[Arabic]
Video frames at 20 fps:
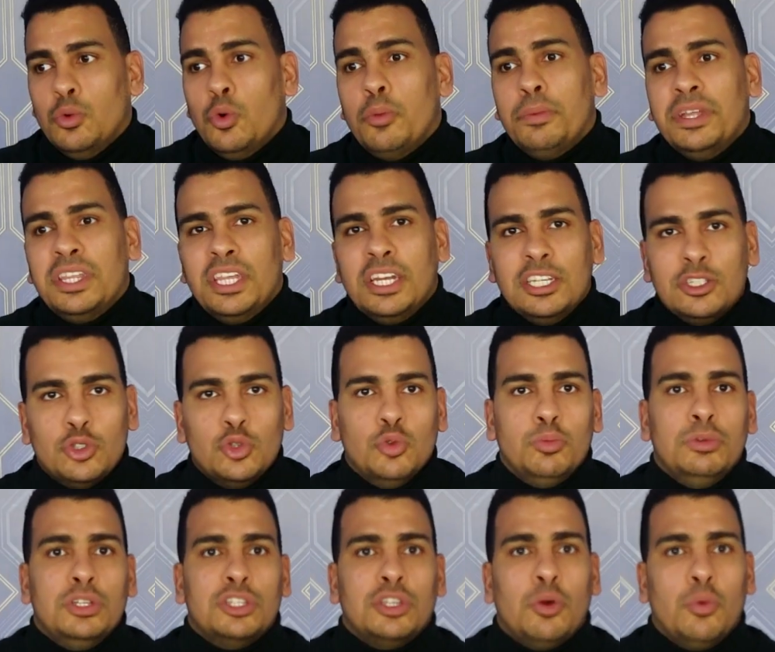وبيدرسه
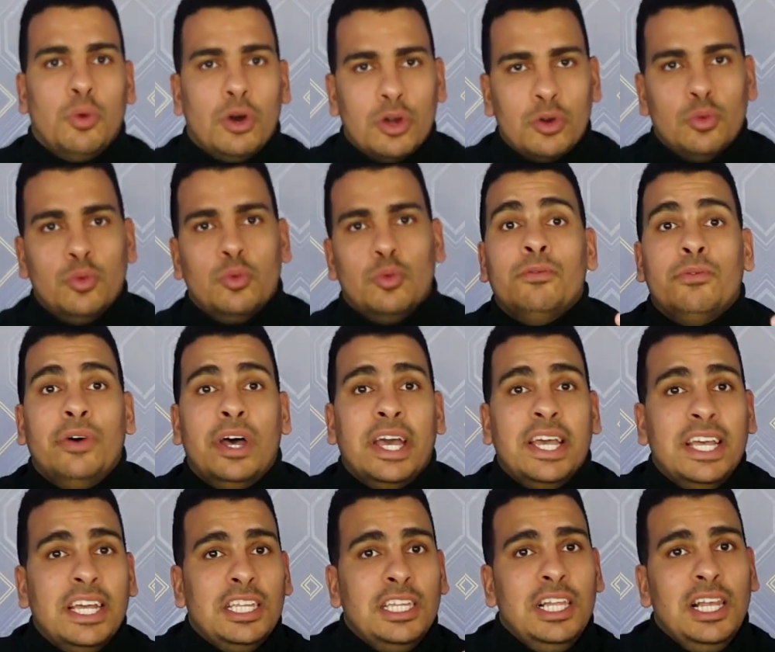وبيطوره
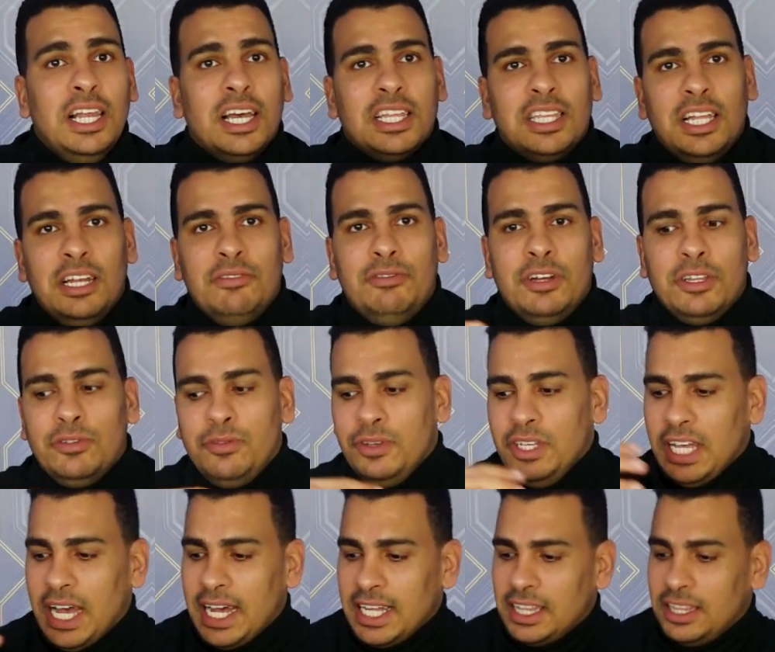فهي دي الاختلافات
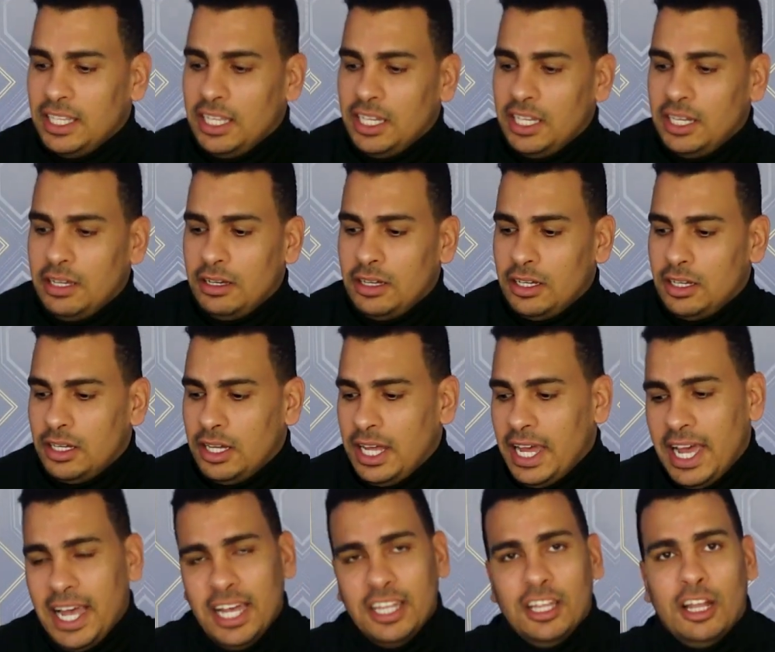في حد هنا
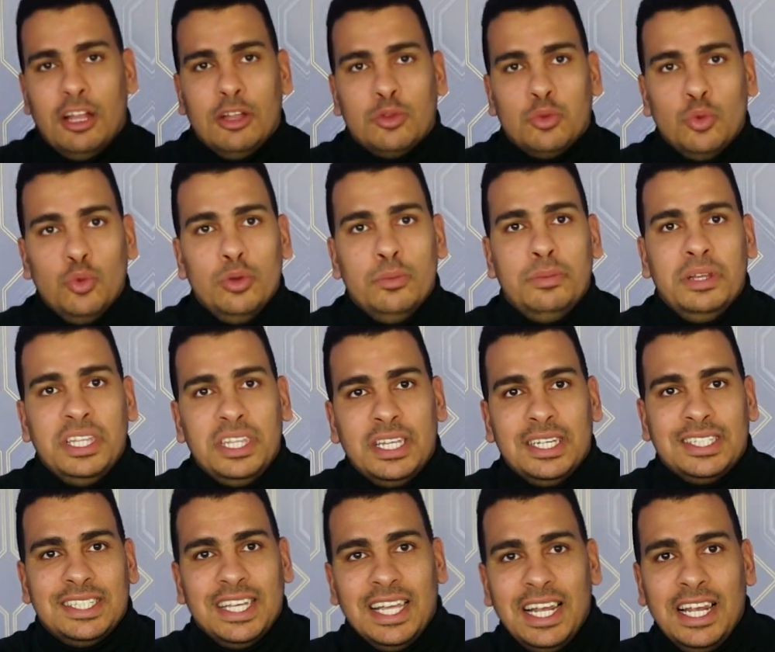قاعد على طول
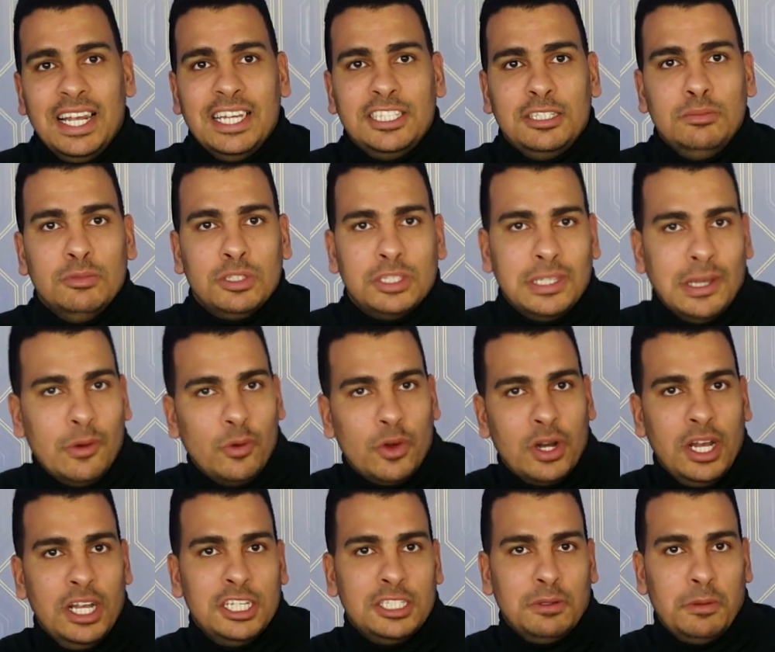بيدرس ايه اللي لازم يتطور
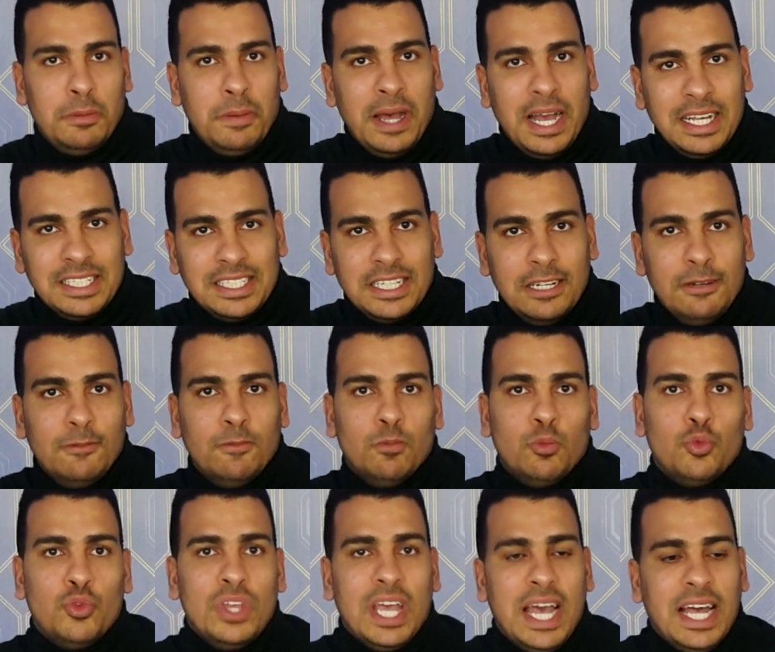ايه اللي لازم يبقى احسن
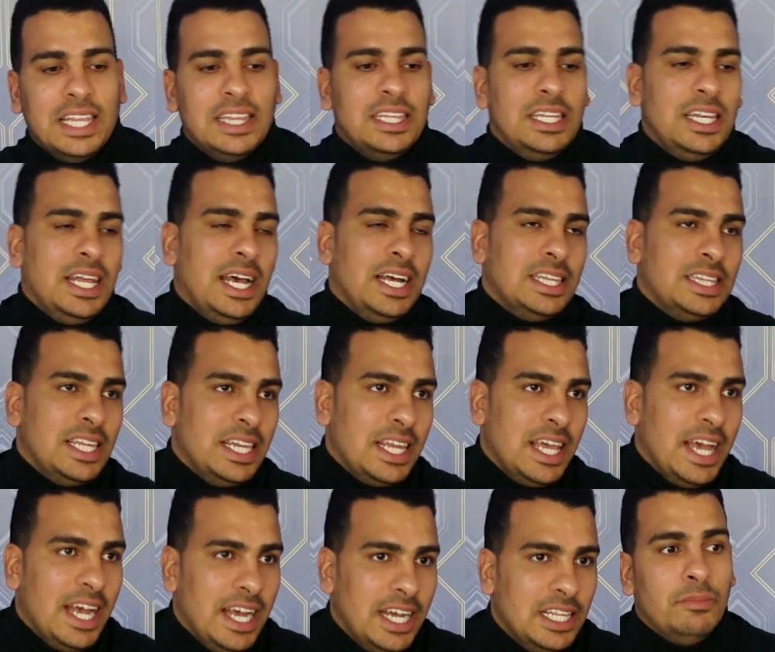وفي حد الناحيه الثانيه
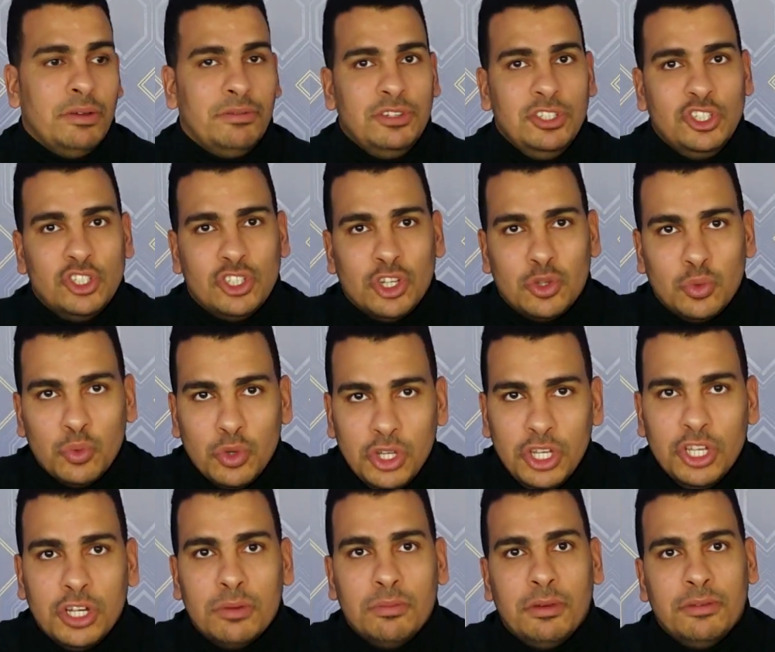قاعد مفيش
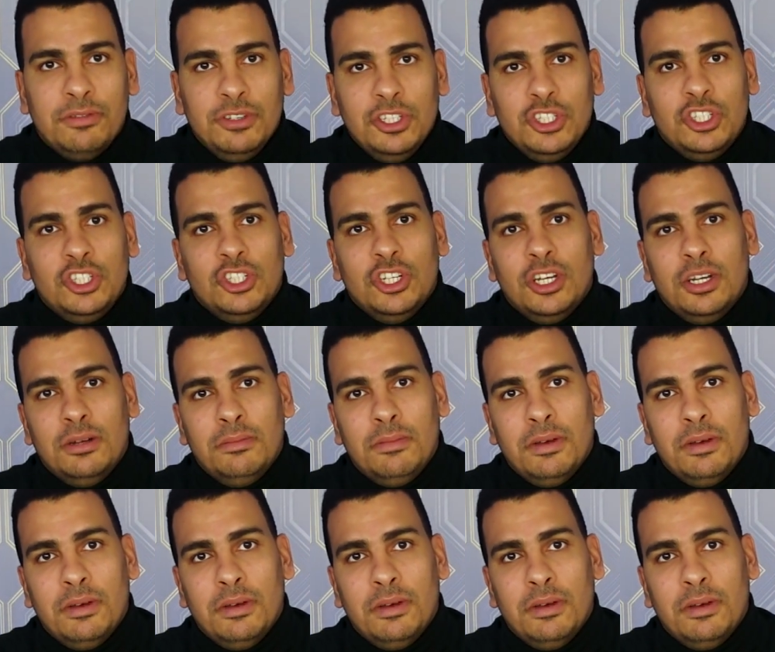تطوير مفيش آه،